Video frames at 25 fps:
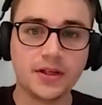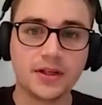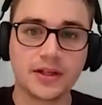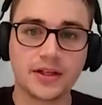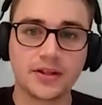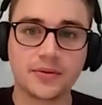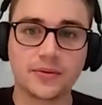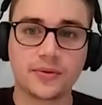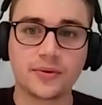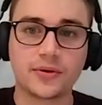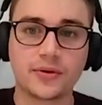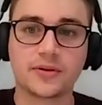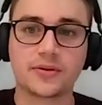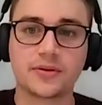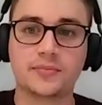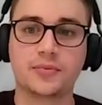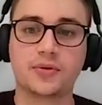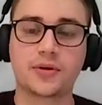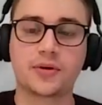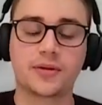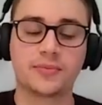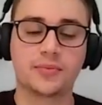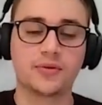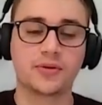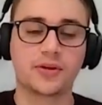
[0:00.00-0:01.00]
Et donc,
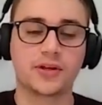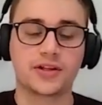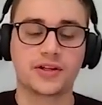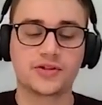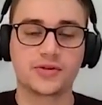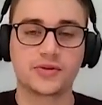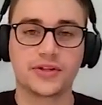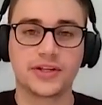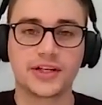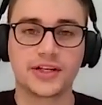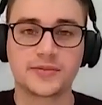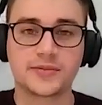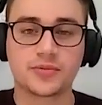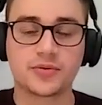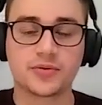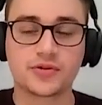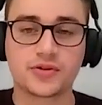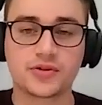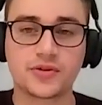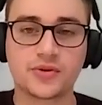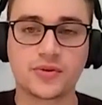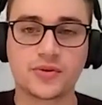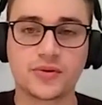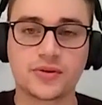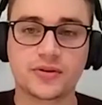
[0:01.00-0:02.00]
pour répondre à son
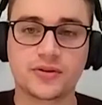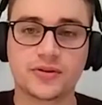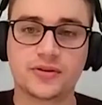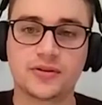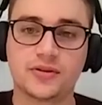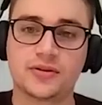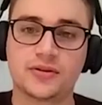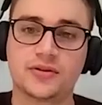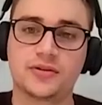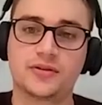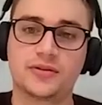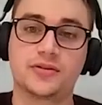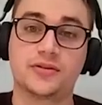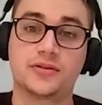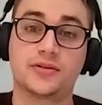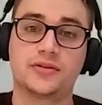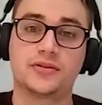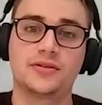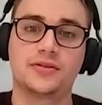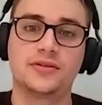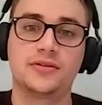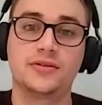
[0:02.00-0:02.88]
expansion euh,